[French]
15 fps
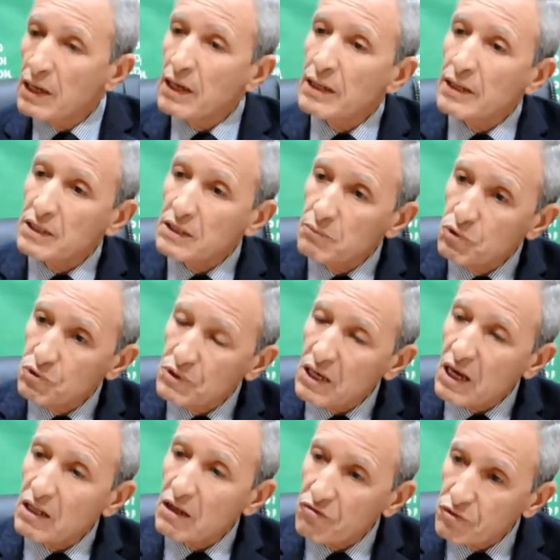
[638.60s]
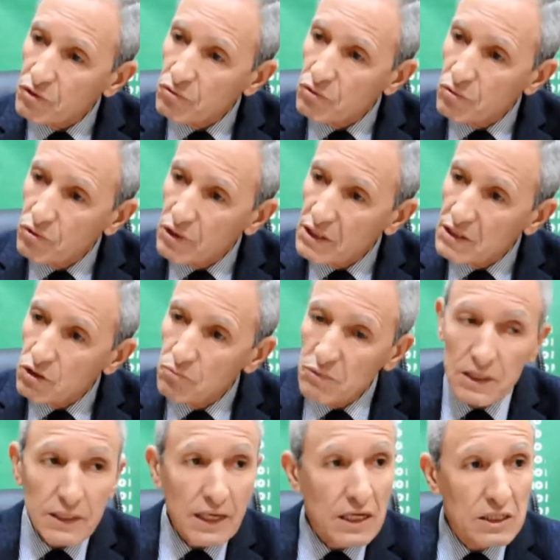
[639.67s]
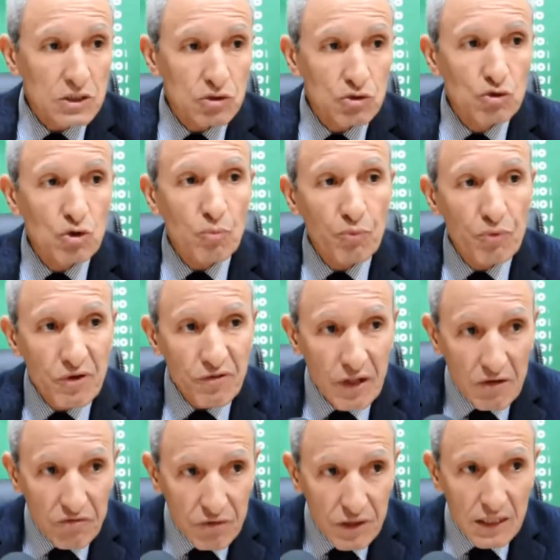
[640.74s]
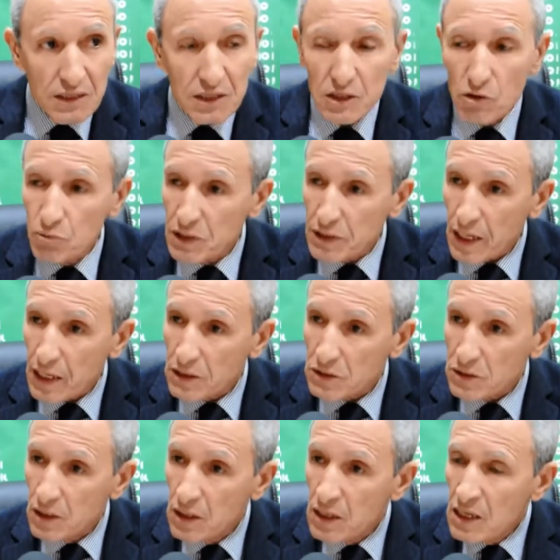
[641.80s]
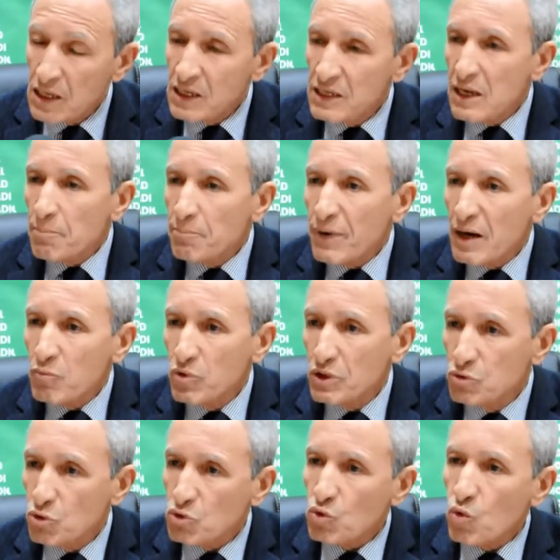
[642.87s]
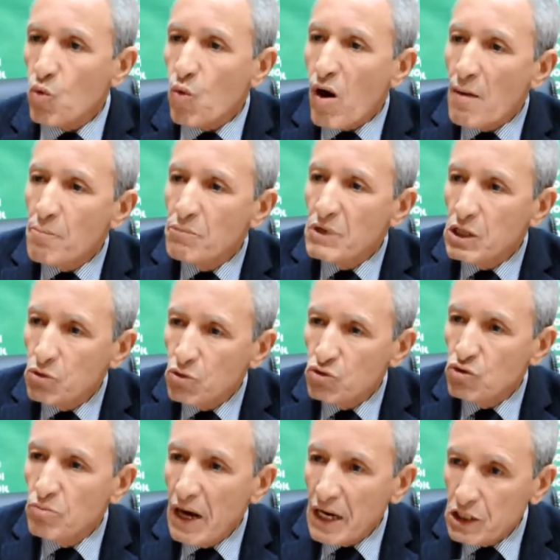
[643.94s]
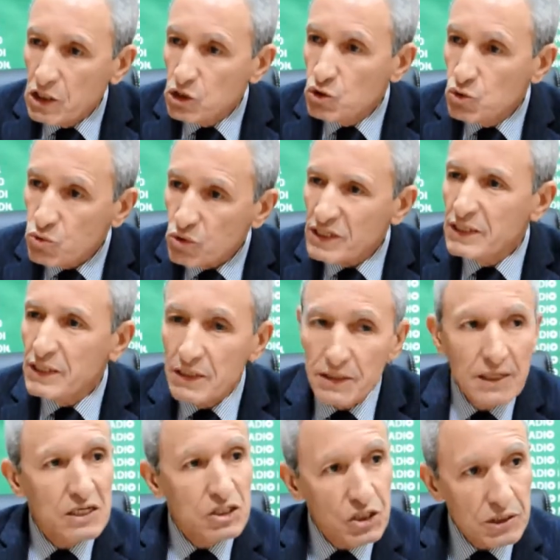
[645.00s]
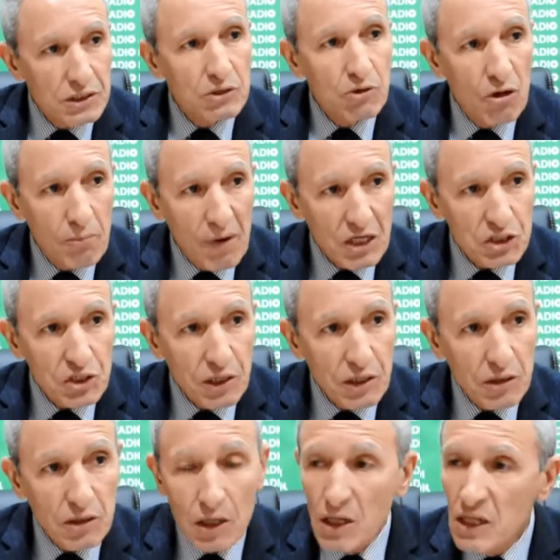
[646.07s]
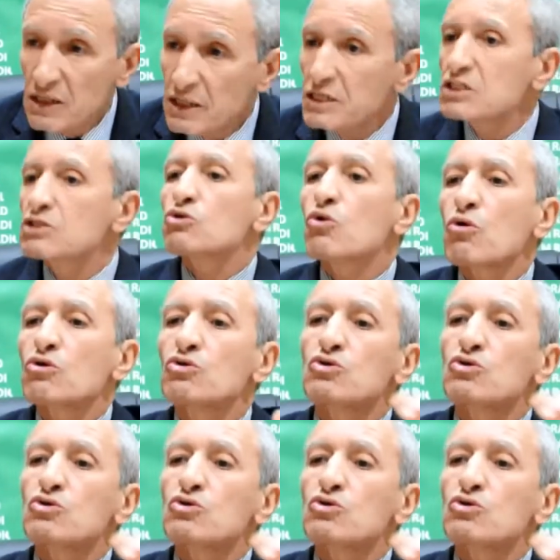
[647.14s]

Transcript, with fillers: elle a débuté à la fin de, l'année 2013. Depuis la fin de l'année 2013, il n'y a pas moins de 3 millions de barils jour qui étaient injectés dans le marché. Les stocks